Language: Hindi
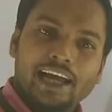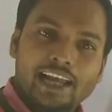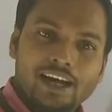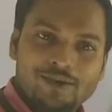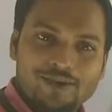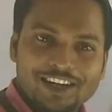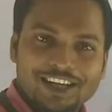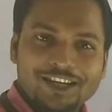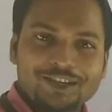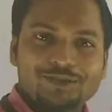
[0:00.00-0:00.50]

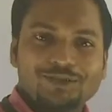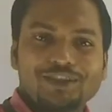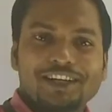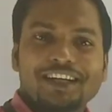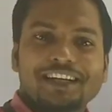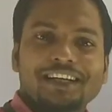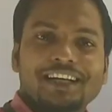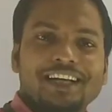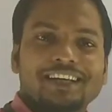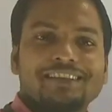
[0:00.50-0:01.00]
हेलो डियर
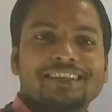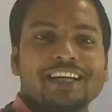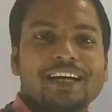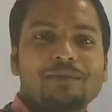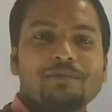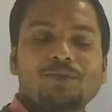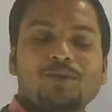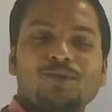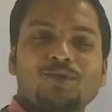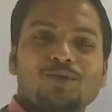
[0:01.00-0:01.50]
स्टूडेंट कैसे हैं
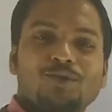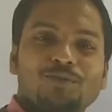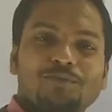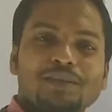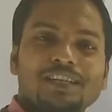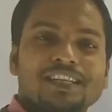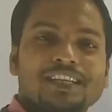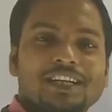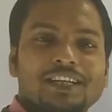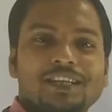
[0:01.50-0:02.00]
आप लोग
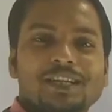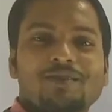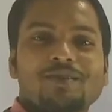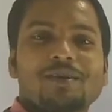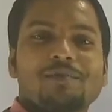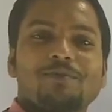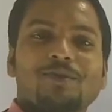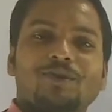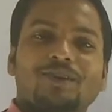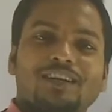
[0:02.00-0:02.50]
उम्मीद करता हूँ
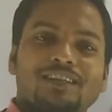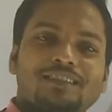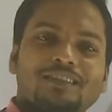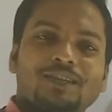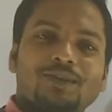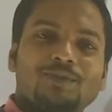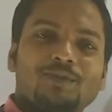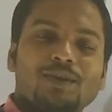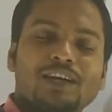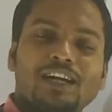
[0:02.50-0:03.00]
आप लोग
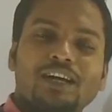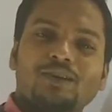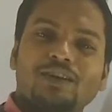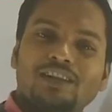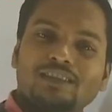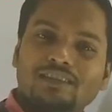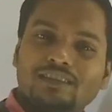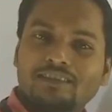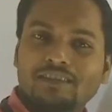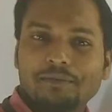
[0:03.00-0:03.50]
अच्छे होंगे और
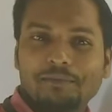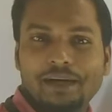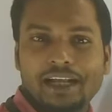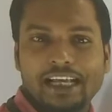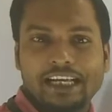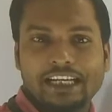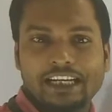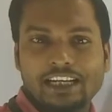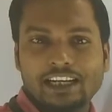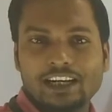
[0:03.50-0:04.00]
अच्छे से
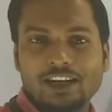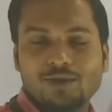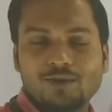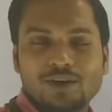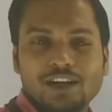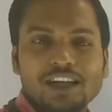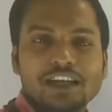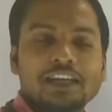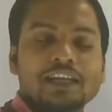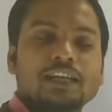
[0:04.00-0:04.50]
पढ़ाई कर रहे
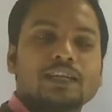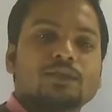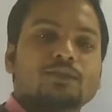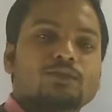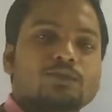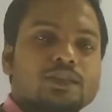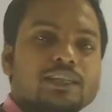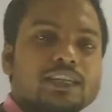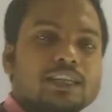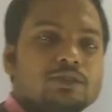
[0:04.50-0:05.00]
होंगे
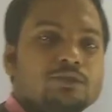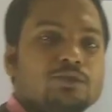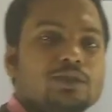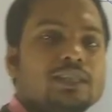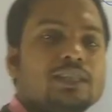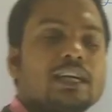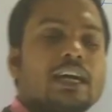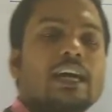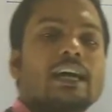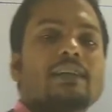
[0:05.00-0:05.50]
तो डियर
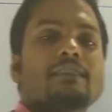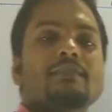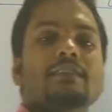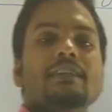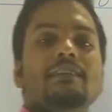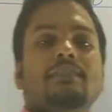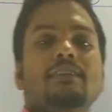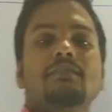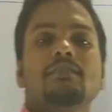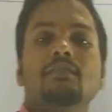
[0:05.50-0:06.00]
स्टूडेंट आज
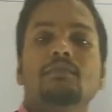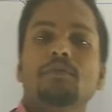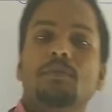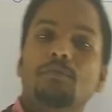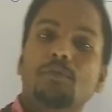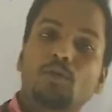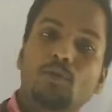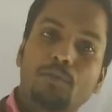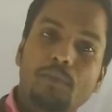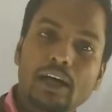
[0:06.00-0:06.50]
के सेशन में
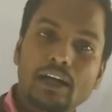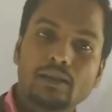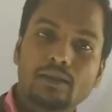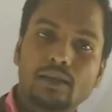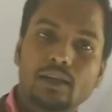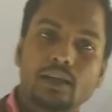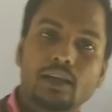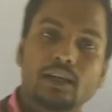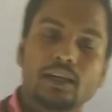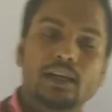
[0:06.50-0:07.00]
हम लोग बात
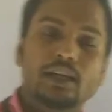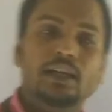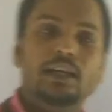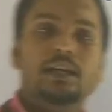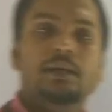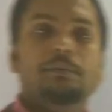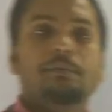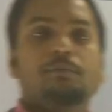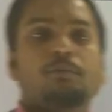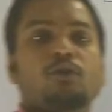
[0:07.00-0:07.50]
करेंगे
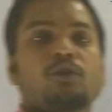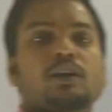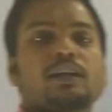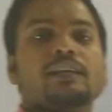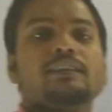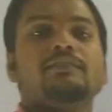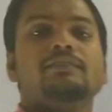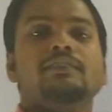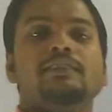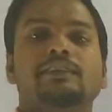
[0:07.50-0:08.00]

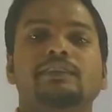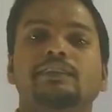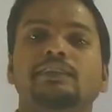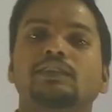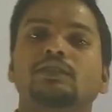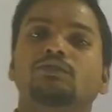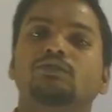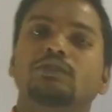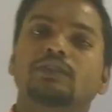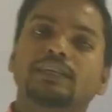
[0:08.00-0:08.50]
इम्पोर्टेंस
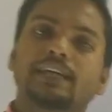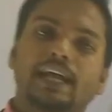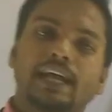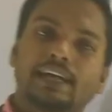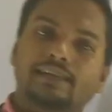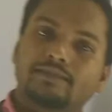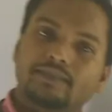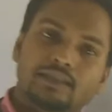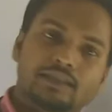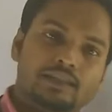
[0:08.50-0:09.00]
रिड्यूसिंग
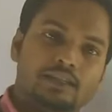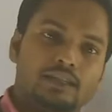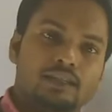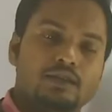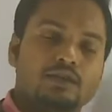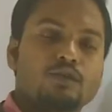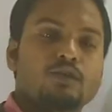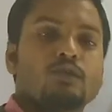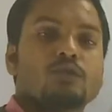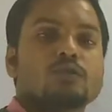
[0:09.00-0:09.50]
एजेंट की
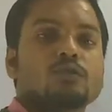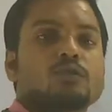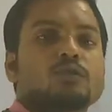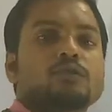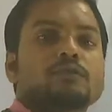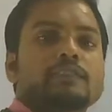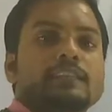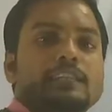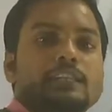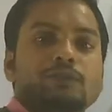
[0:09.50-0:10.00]
कौन
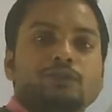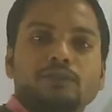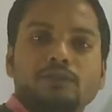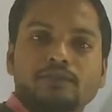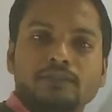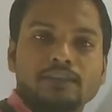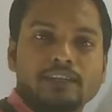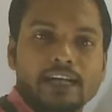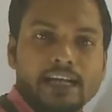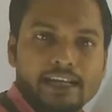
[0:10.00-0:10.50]
कौन से
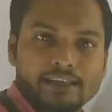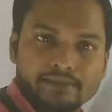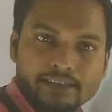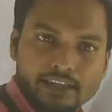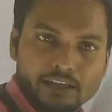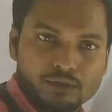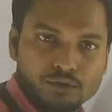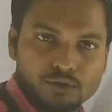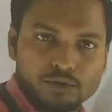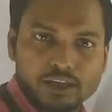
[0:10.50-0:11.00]
रिड्यूसिंग
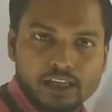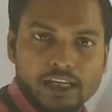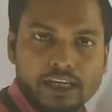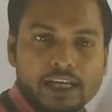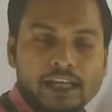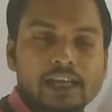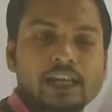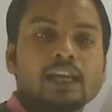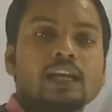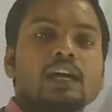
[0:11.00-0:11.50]
एजेंट होते
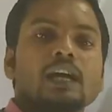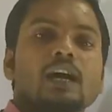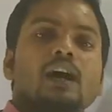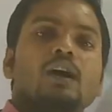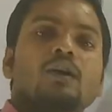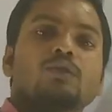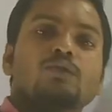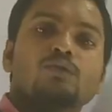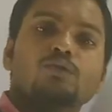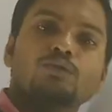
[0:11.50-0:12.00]
हैं
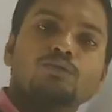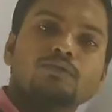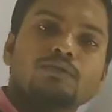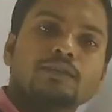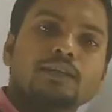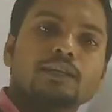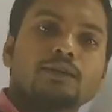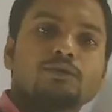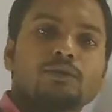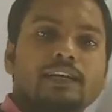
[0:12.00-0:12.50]
और
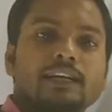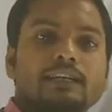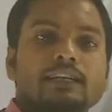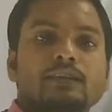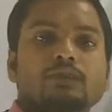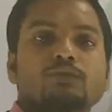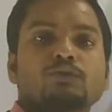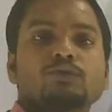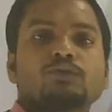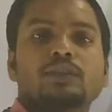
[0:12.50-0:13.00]
उनसे
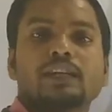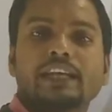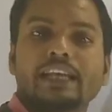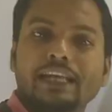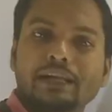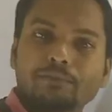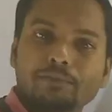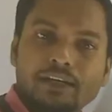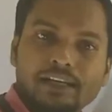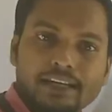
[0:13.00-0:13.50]
रिलेटेड कुछ
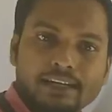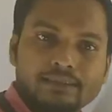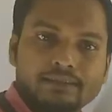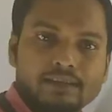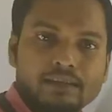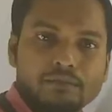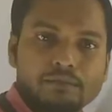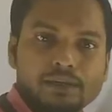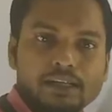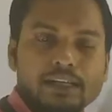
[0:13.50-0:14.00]
नेम
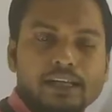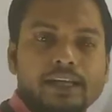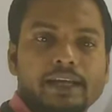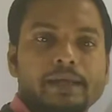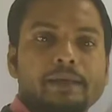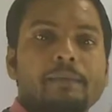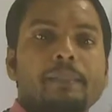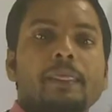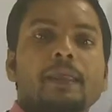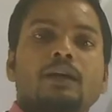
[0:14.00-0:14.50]
रिएक्शन भी
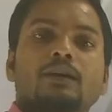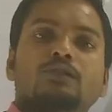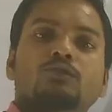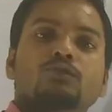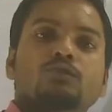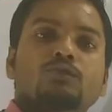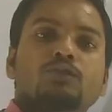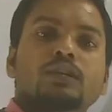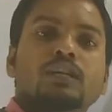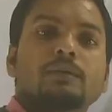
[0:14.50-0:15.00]
हैं तो
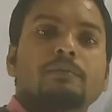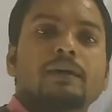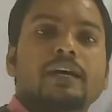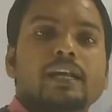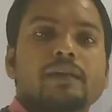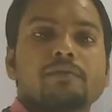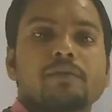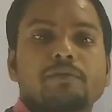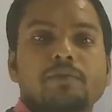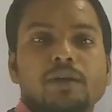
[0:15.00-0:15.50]
उनके
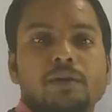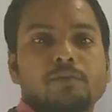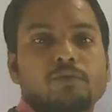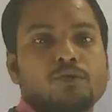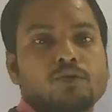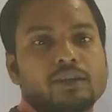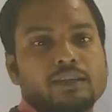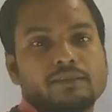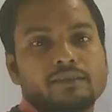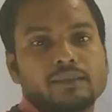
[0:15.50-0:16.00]
बारे में भी हम
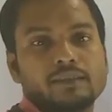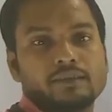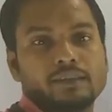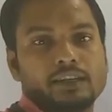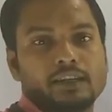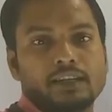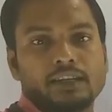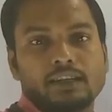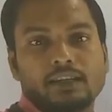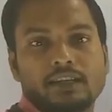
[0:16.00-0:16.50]
लोग डिस्कस
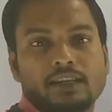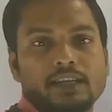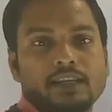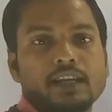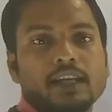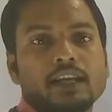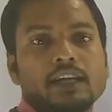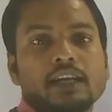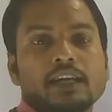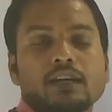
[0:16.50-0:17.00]
करेंगे ठीक
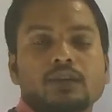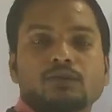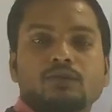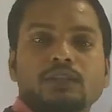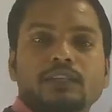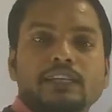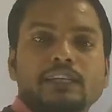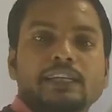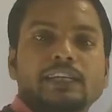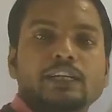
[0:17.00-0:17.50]
है तो
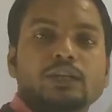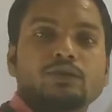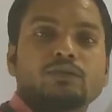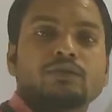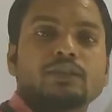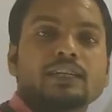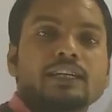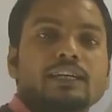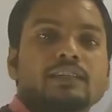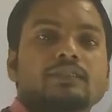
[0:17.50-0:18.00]
ये
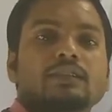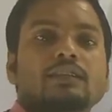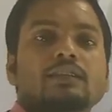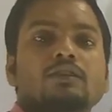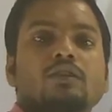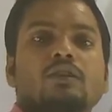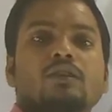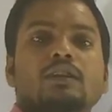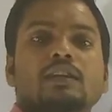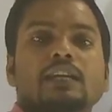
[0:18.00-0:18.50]
रिड्यूसिंग एजेंट
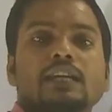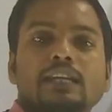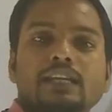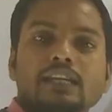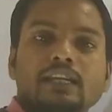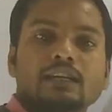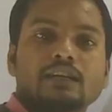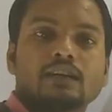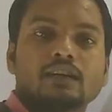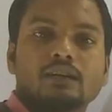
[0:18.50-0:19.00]

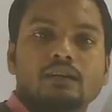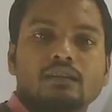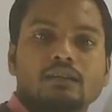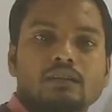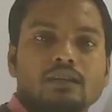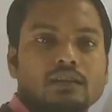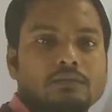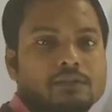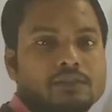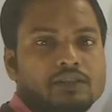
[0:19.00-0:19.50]
ऑर्गेनिक
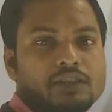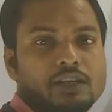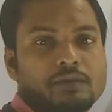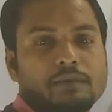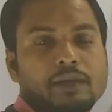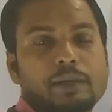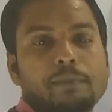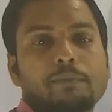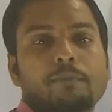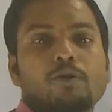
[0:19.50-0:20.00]
केमिस्ट्री
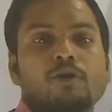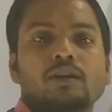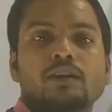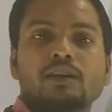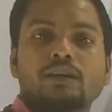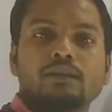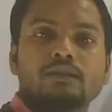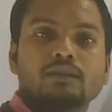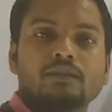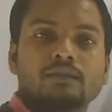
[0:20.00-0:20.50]
में
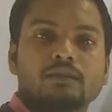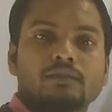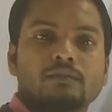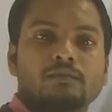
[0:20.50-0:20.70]
इंपॉर्टेंट